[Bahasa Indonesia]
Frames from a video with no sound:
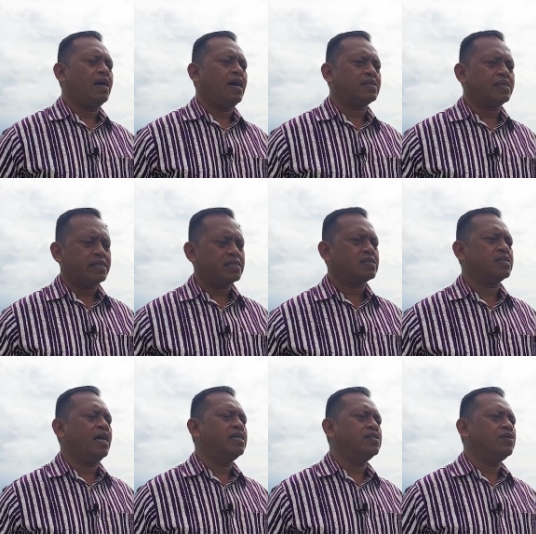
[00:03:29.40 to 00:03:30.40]
atlet
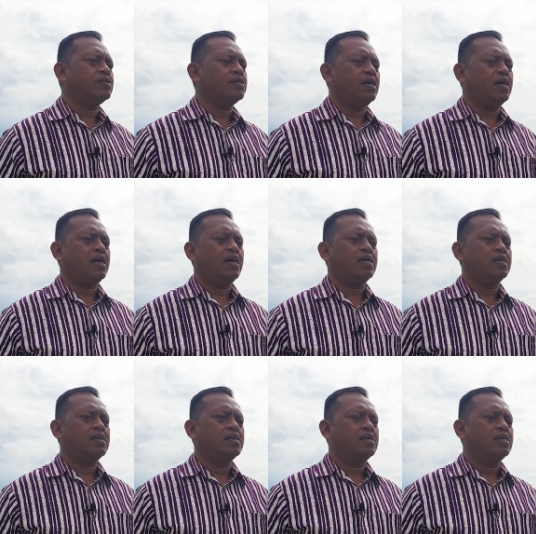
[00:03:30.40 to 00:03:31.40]
selanjutnya
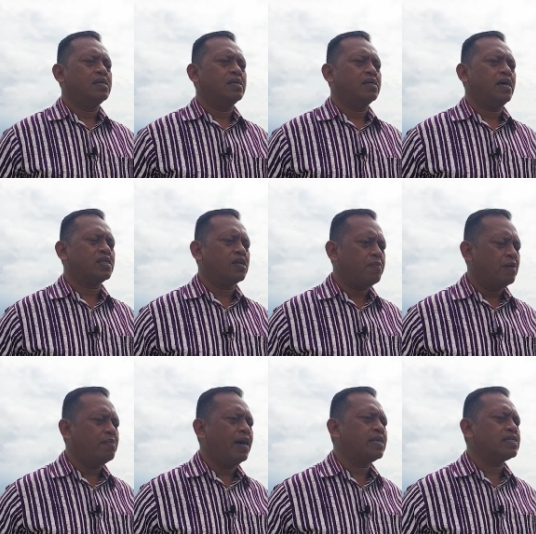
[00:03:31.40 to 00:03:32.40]
atau
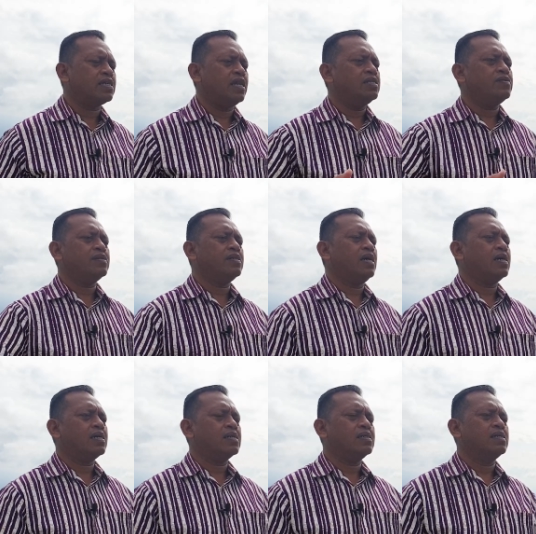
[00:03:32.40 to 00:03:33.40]
pemain selanjutnya
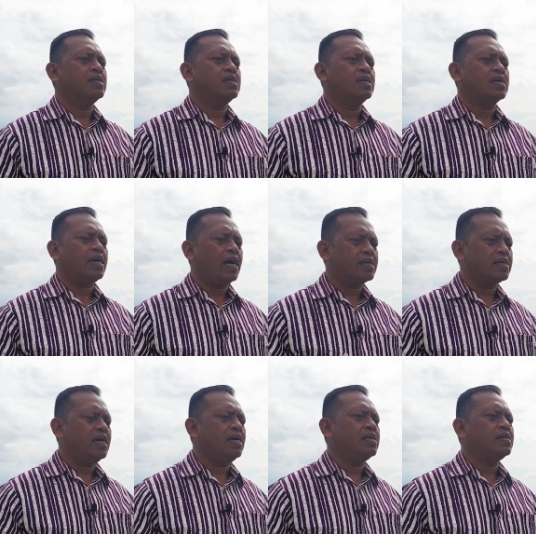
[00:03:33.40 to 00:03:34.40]

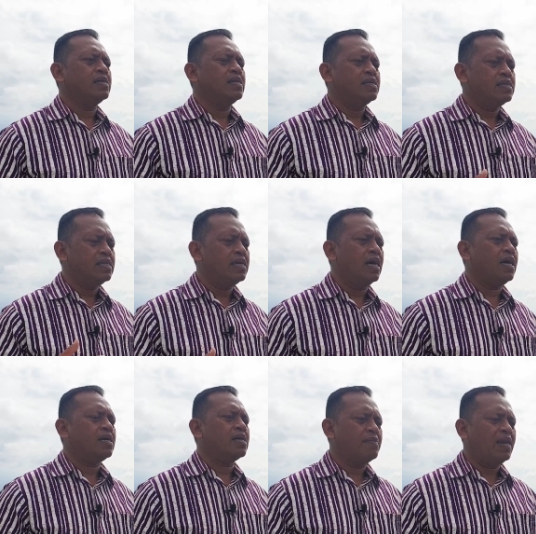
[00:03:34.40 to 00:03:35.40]
karena
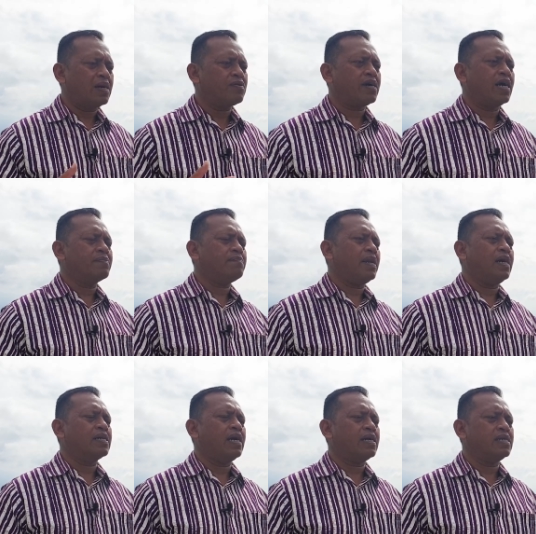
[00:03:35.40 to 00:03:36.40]
dia melakukan
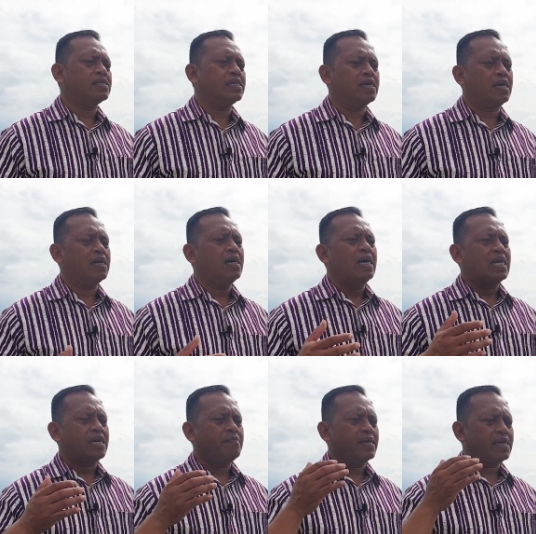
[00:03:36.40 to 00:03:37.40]
pelanggaran sehingga
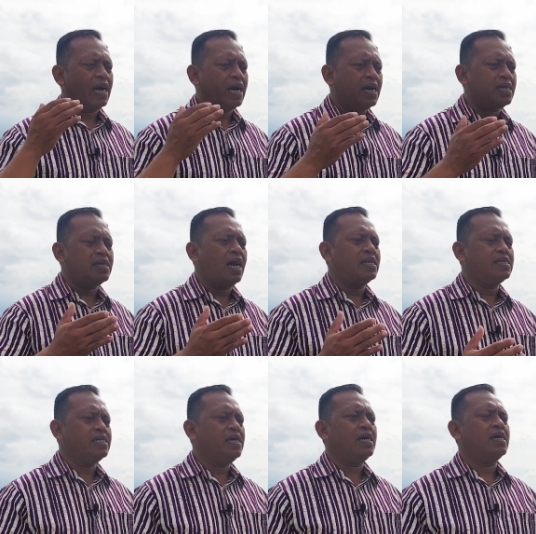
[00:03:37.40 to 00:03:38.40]
kemenangan
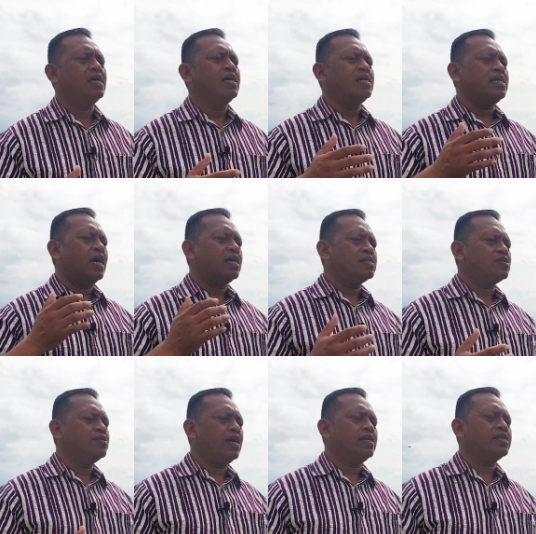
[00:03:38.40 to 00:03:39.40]
hadiah yang
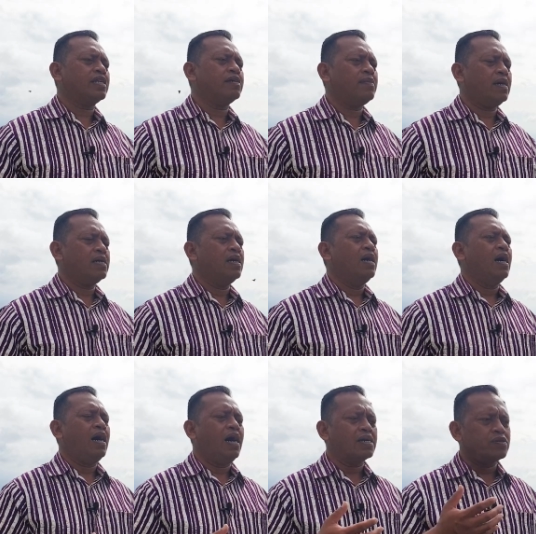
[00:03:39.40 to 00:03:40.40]
sudah diterima
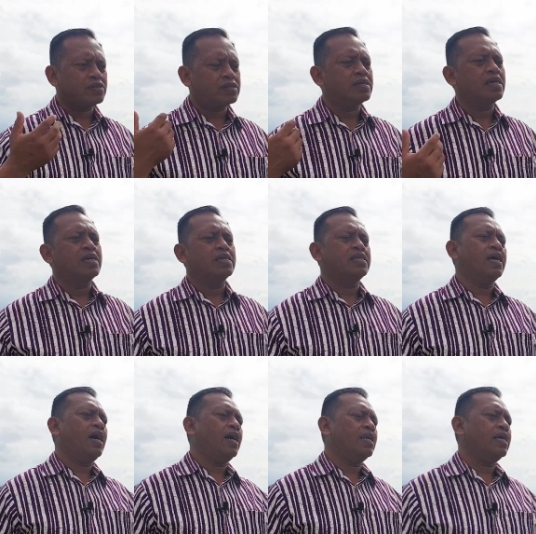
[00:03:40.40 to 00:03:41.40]
harus
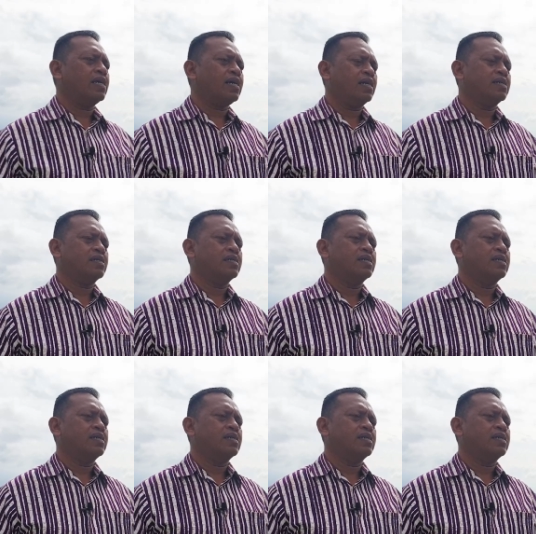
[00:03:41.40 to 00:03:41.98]
dialihkan,